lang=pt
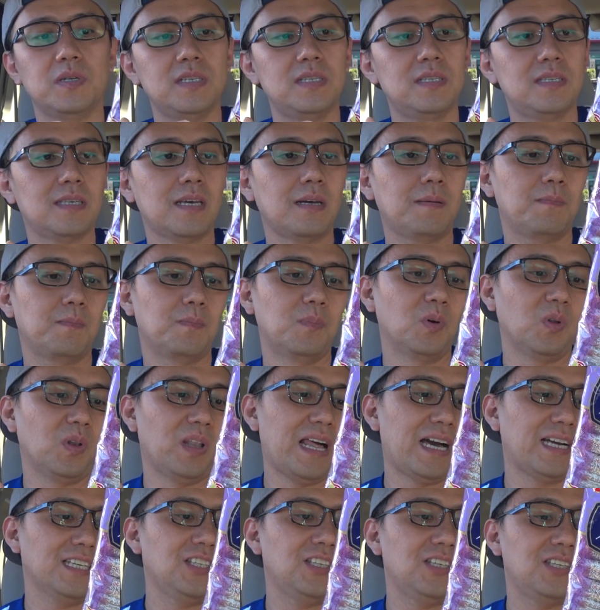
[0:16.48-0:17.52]
essa
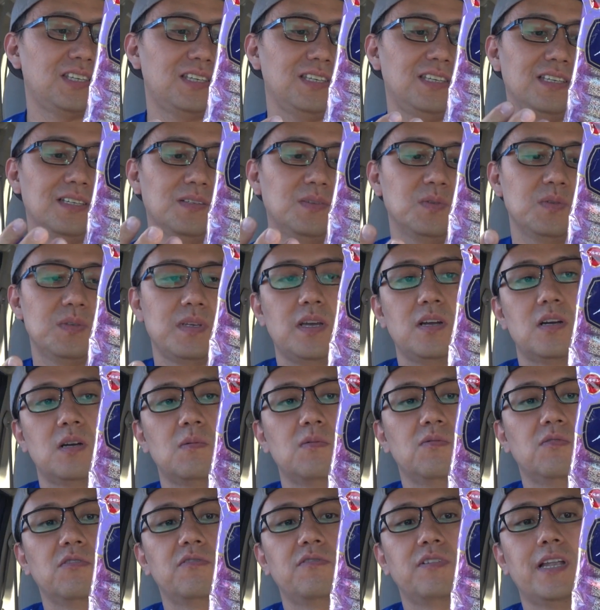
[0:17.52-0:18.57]
bolachinha, não sei
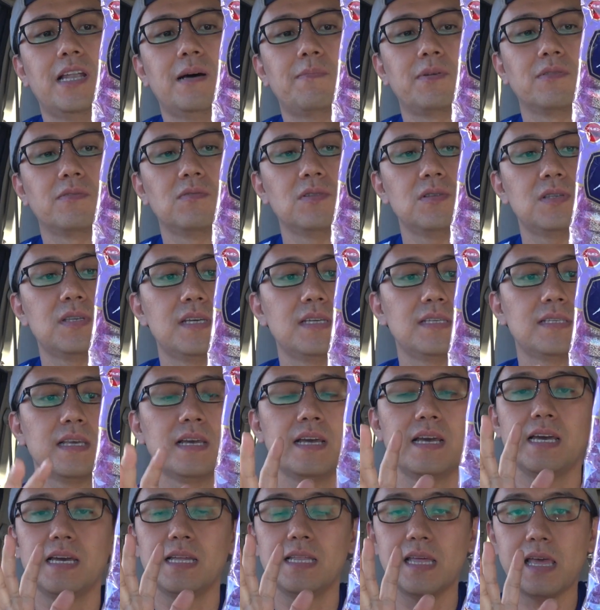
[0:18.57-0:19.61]
como vou falar para vocês,
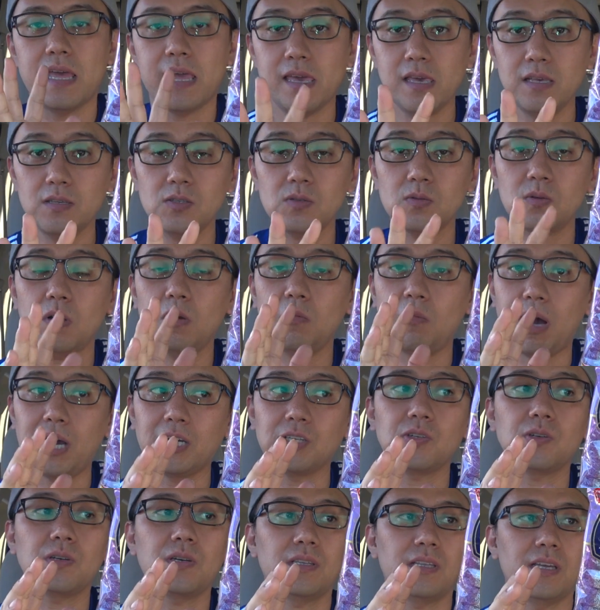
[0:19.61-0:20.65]
isso eu
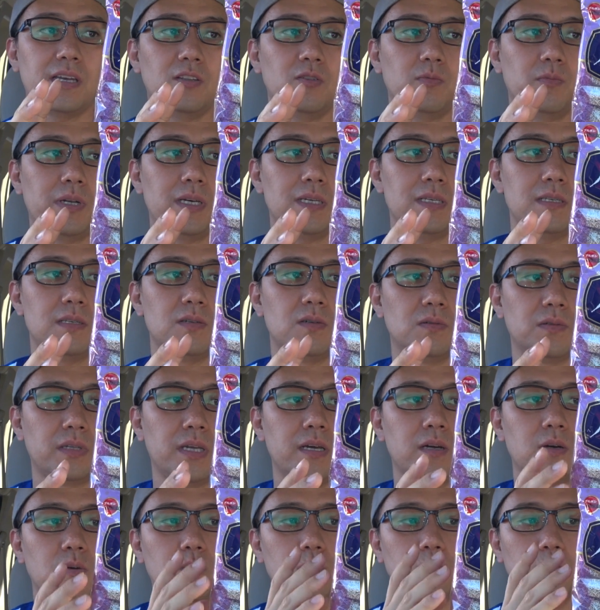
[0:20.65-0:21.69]
acho que tem no Brasil,
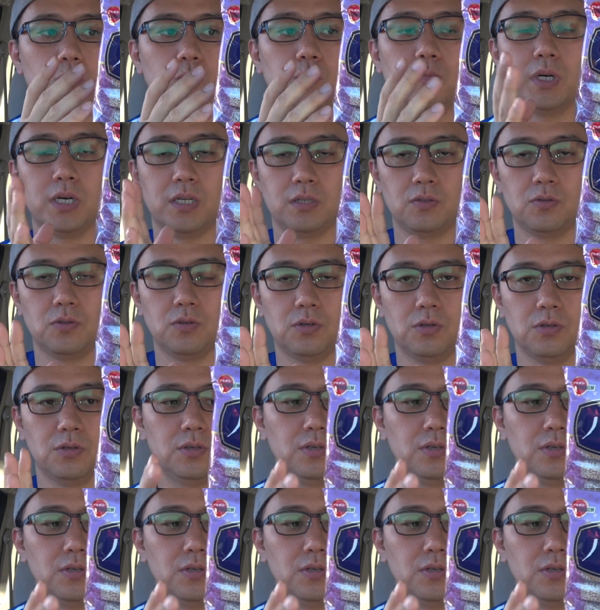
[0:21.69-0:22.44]
né? Urumando.